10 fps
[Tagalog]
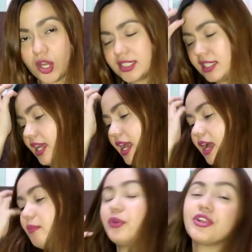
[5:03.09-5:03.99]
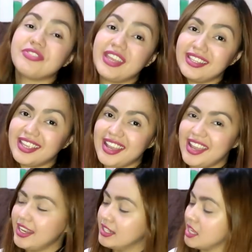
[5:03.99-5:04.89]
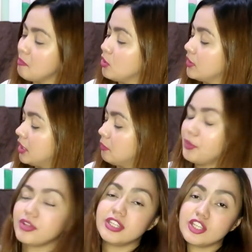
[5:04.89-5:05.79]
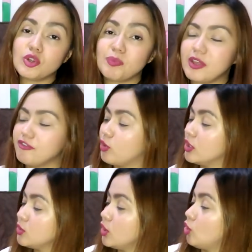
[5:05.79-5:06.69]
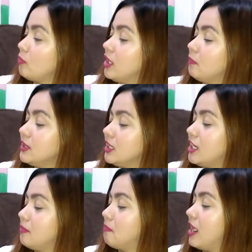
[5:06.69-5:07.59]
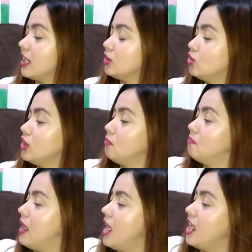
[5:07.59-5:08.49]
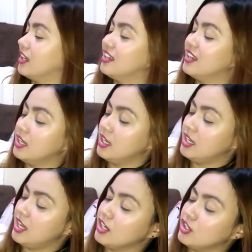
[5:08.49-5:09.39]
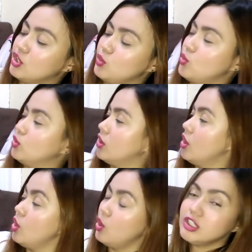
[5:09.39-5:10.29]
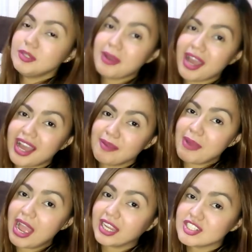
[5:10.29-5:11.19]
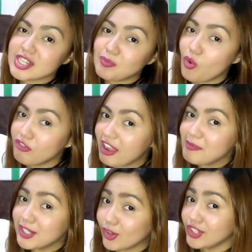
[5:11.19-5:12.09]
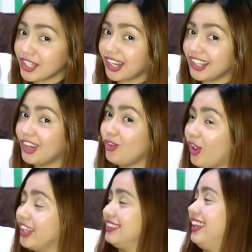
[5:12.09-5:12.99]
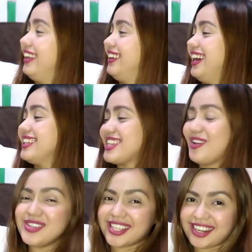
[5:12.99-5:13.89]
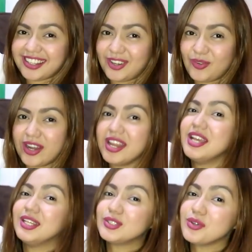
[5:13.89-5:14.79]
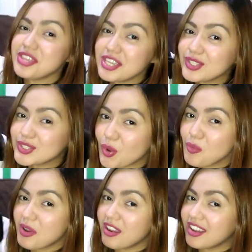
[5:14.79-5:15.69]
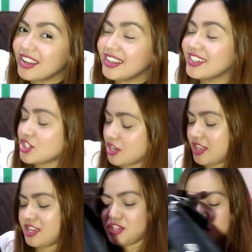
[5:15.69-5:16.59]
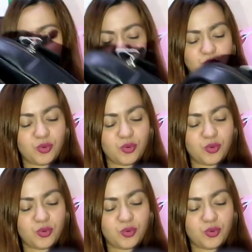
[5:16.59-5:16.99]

Kasi nga, birthday niya. Nasabi ko ito na birthday niya ng May 4. So, ito may nagpadala ng bag. Ito na yung bag. Ang cute. O, ba diba, package na buong family ko nare-regaluhan din. Lahat sa amin nare So, thank you so much. Thank you.